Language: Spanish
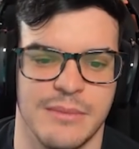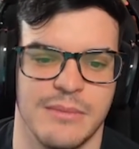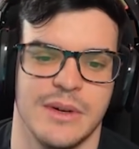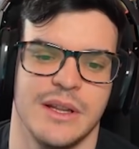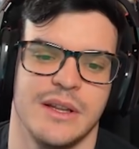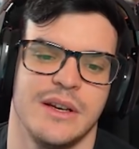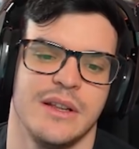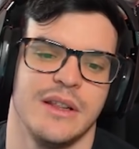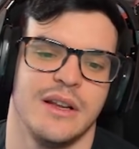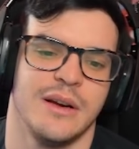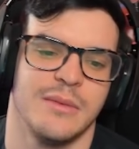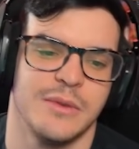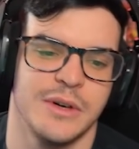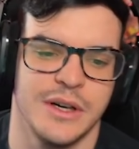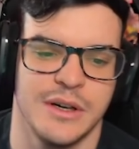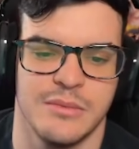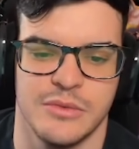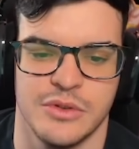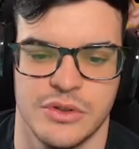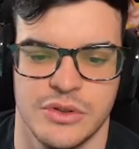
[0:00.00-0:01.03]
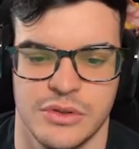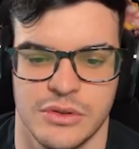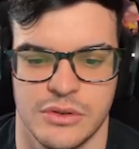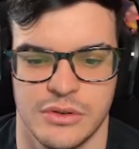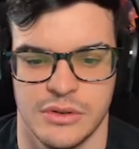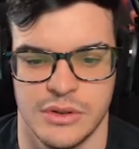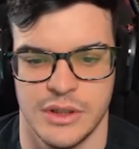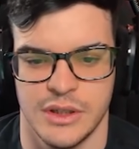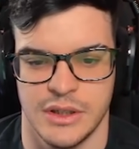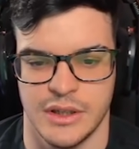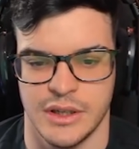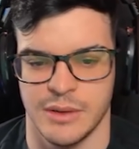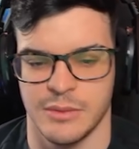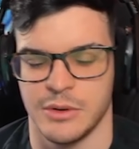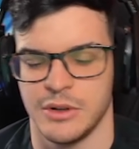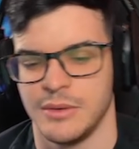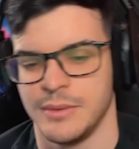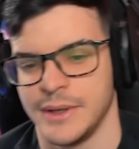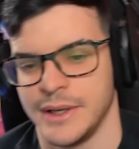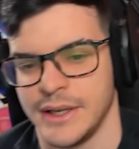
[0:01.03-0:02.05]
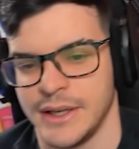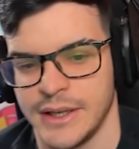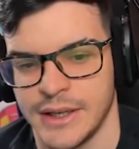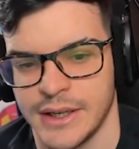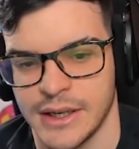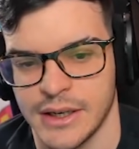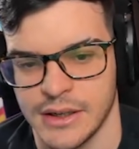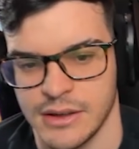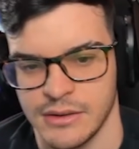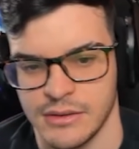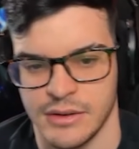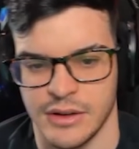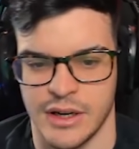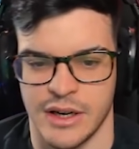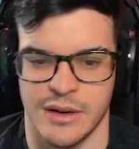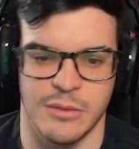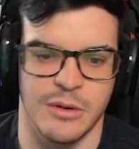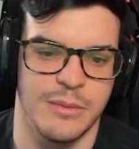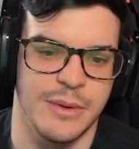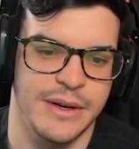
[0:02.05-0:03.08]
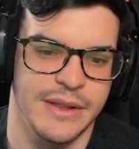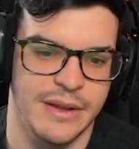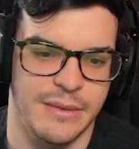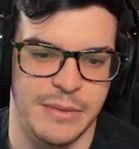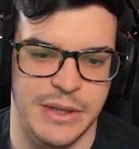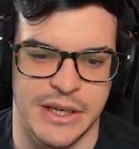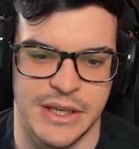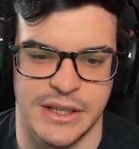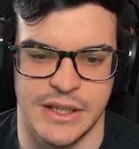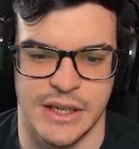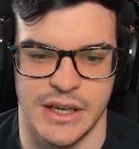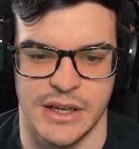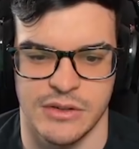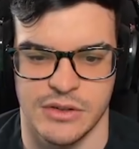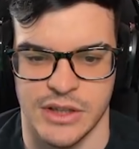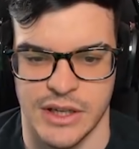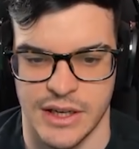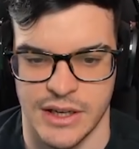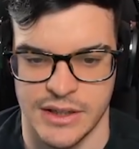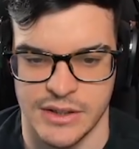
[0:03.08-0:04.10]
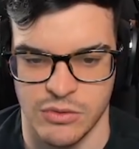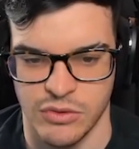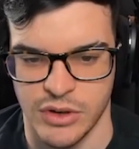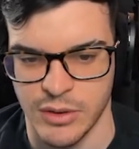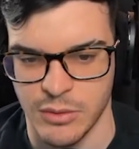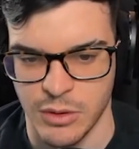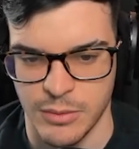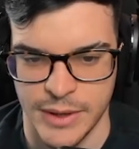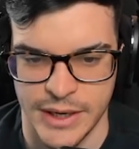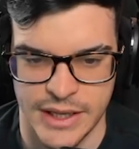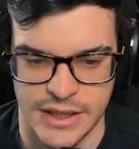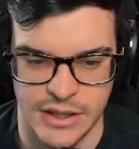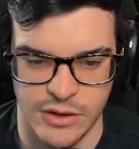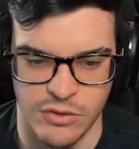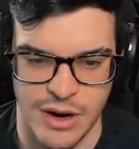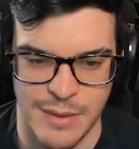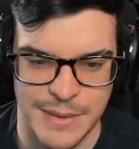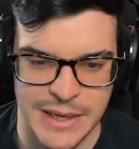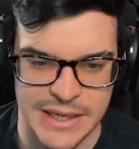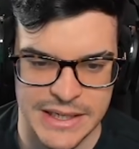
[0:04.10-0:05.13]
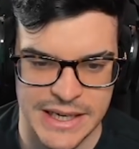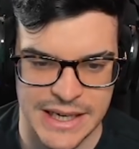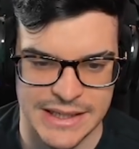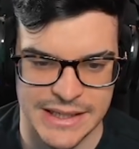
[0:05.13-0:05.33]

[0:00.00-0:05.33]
Madre del amor hermoso. El revólver. El revólver de mirilla, ¿eh? O sea, es un revólver que tiene una mirilla